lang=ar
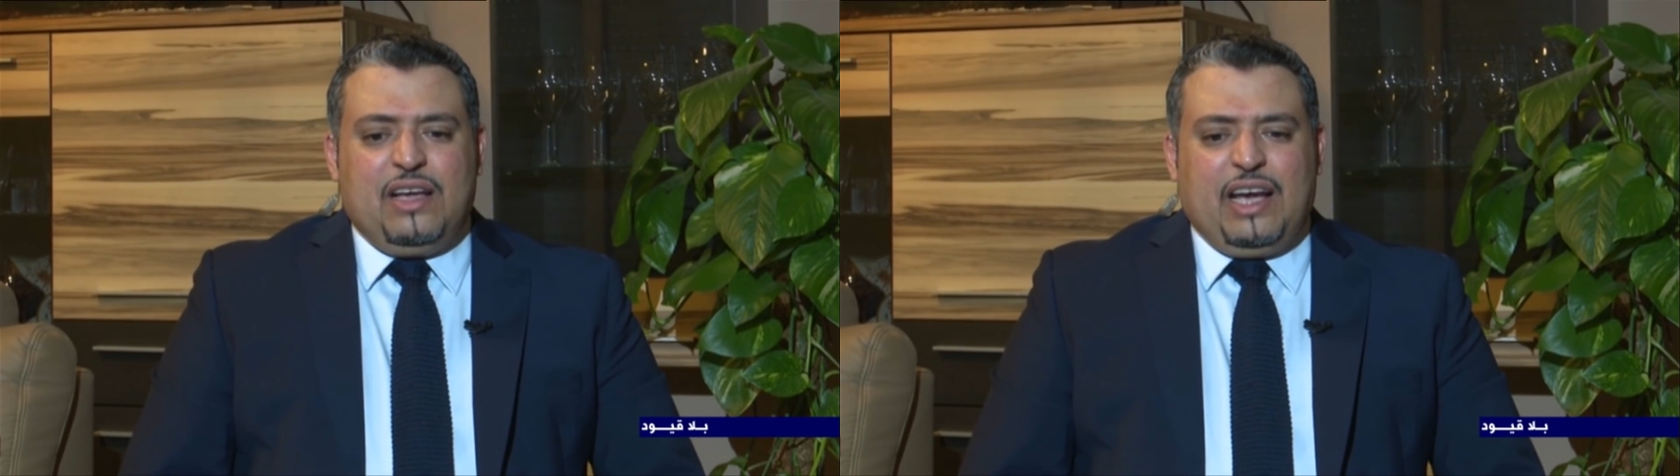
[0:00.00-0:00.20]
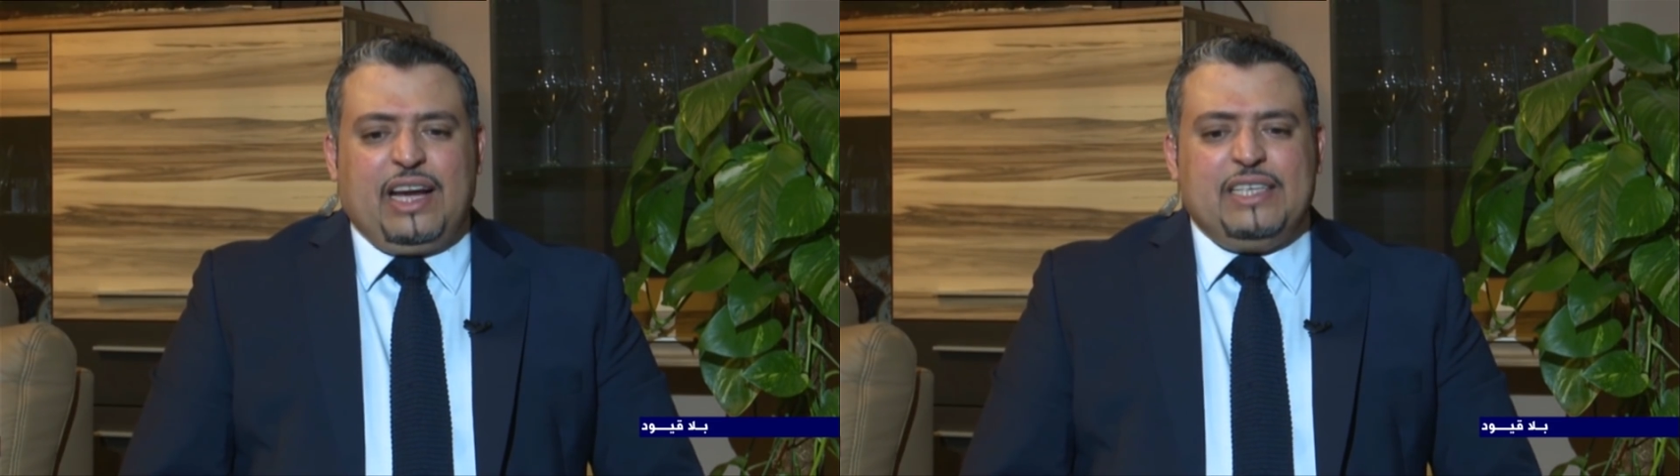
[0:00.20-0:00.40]

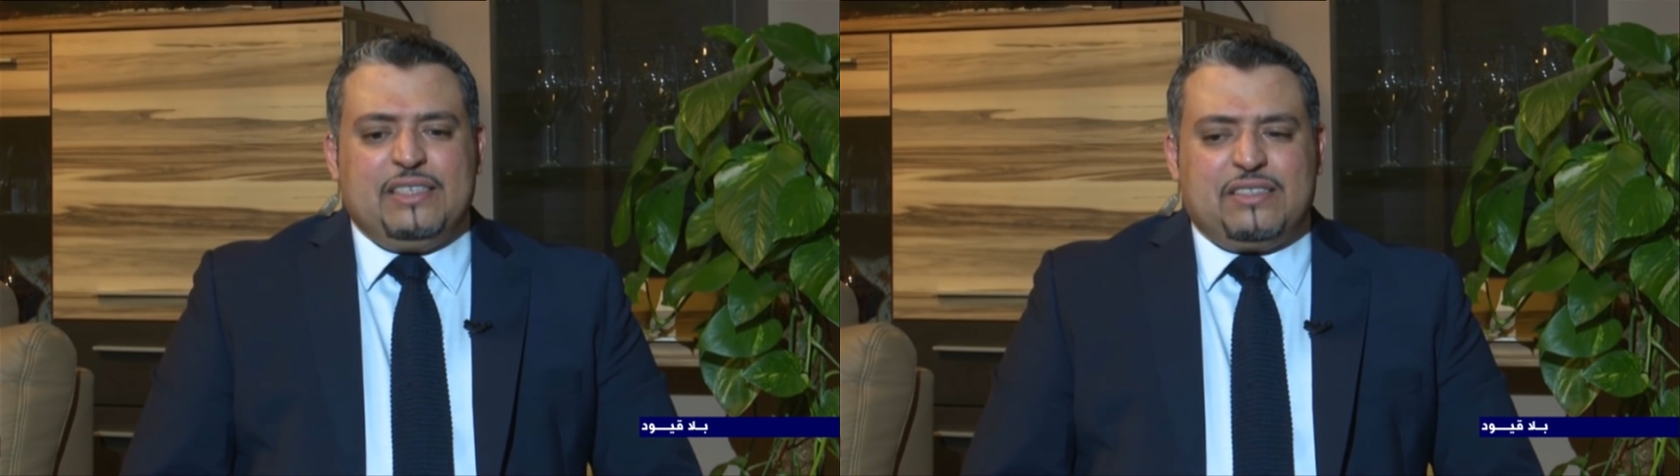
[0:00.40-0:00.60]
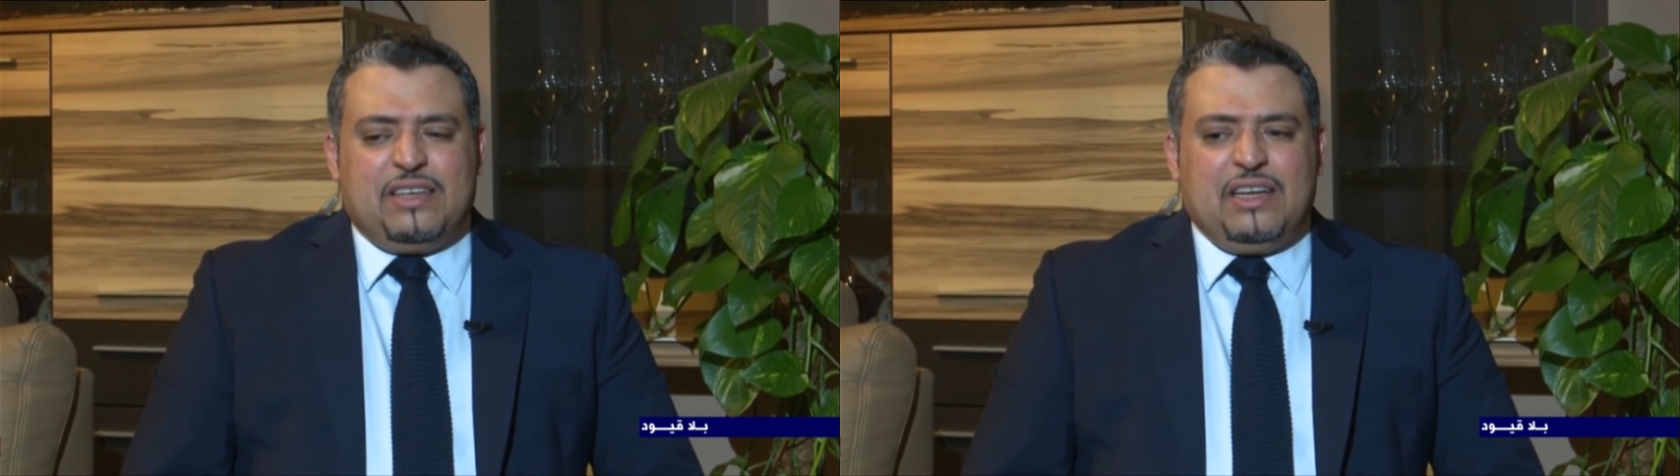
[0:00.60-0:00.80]

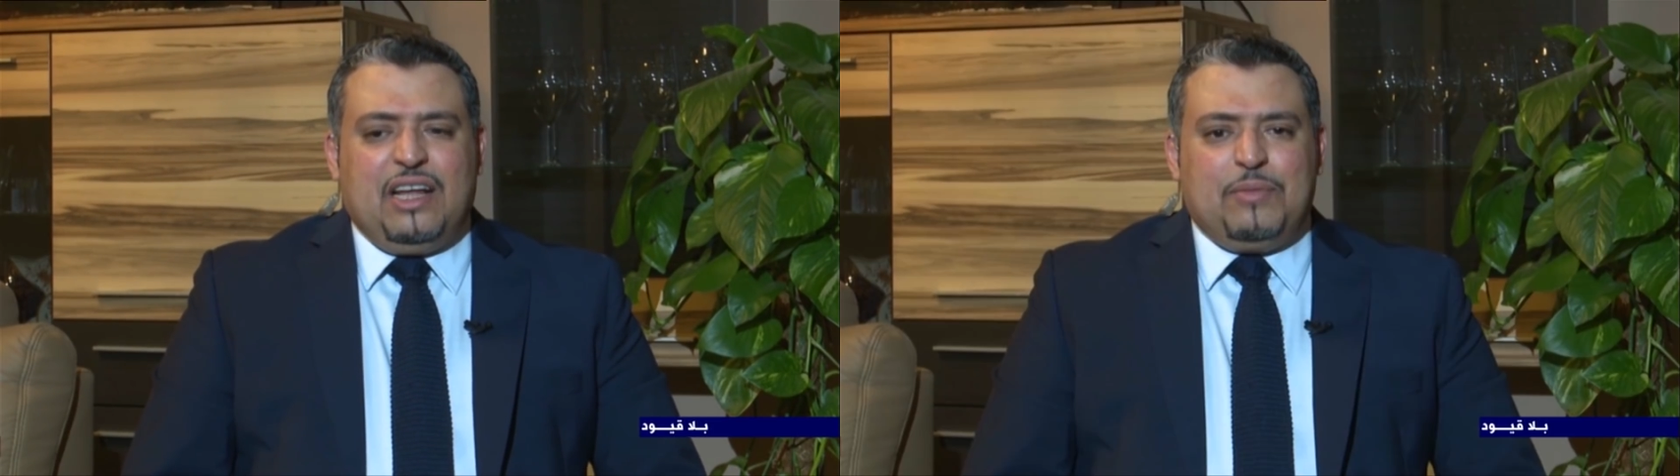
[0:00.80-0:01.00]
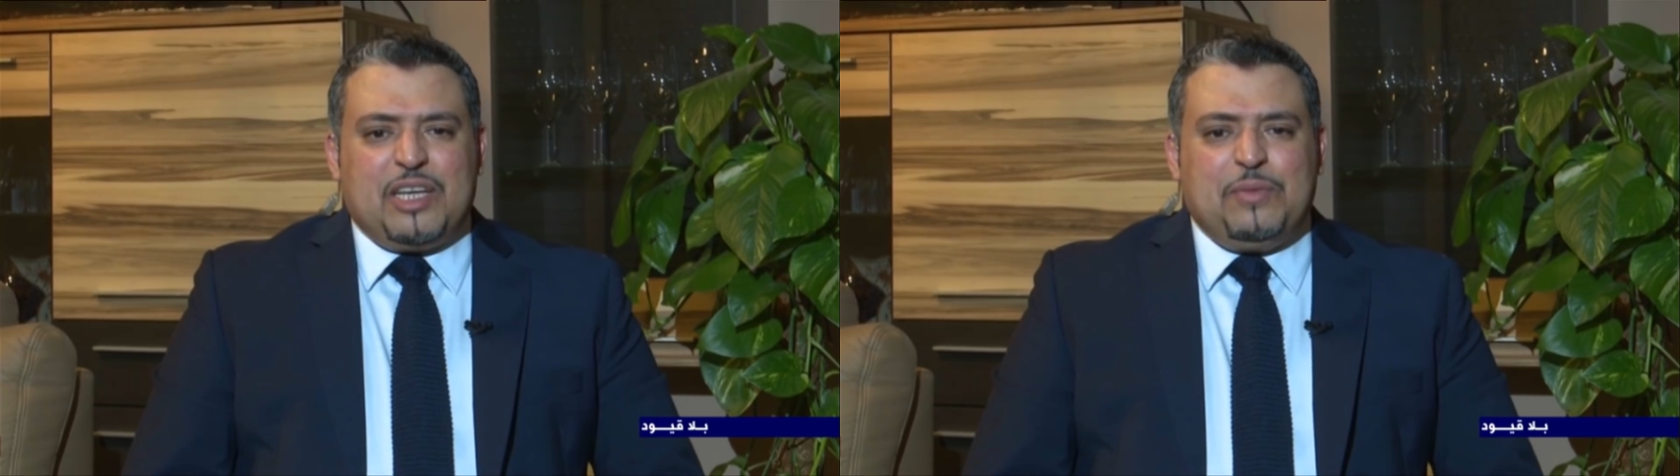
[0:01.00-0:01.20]
حيز
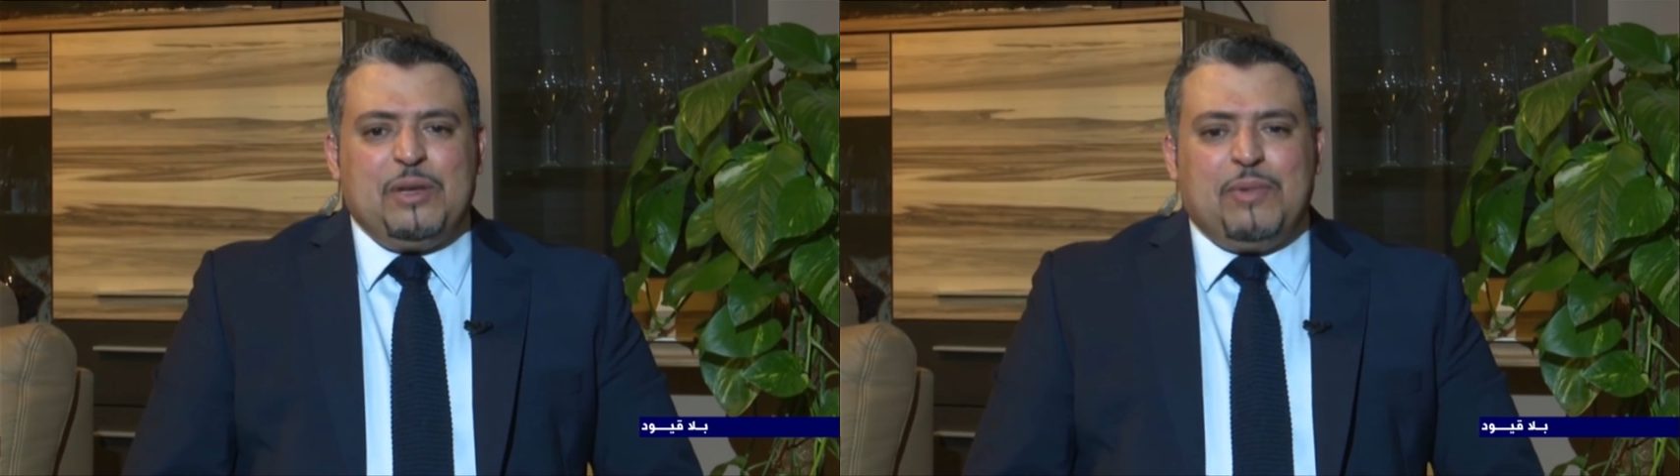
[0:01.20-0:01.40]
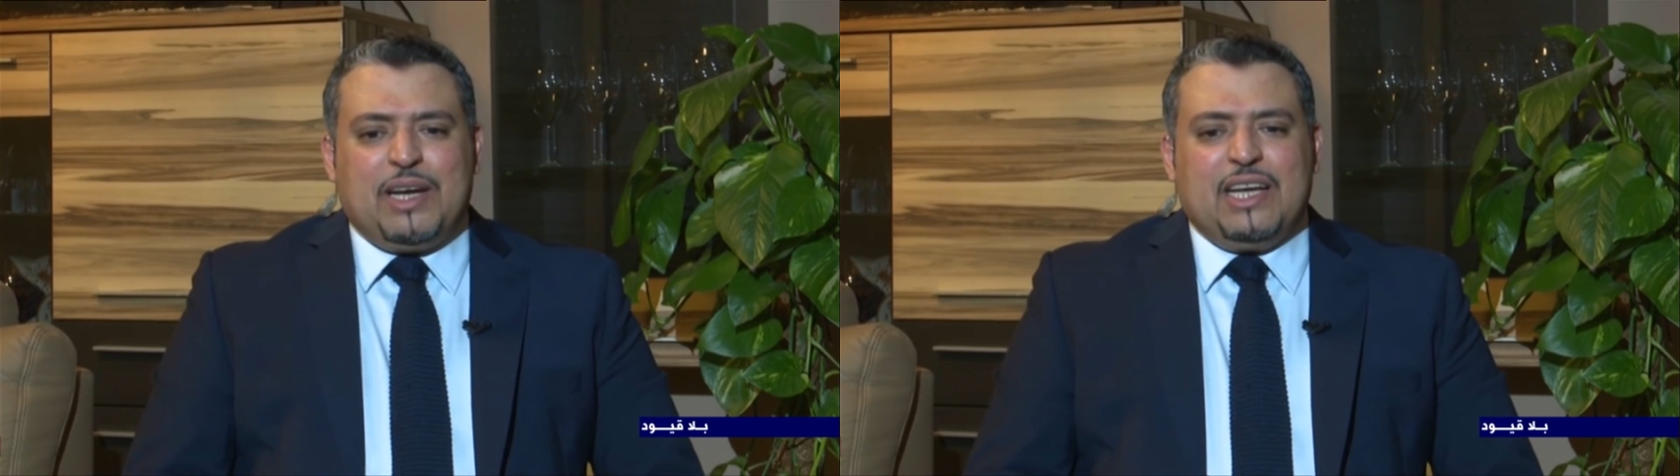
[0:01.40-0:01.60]
إعلامي
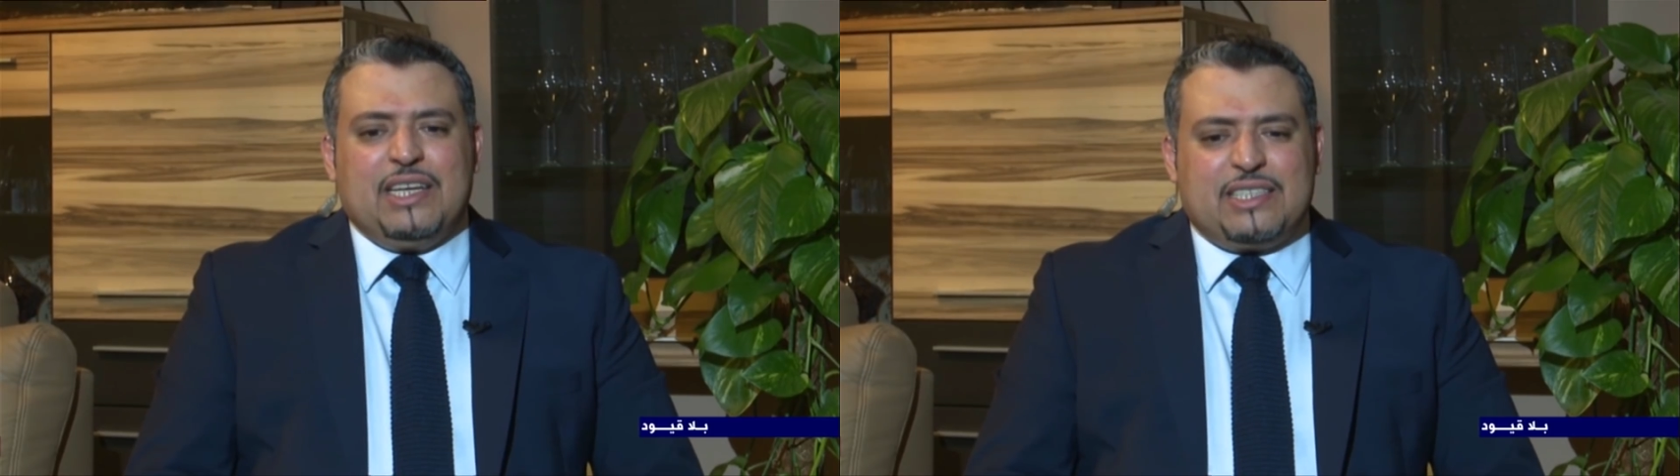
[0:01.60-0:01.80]
كبير ما كان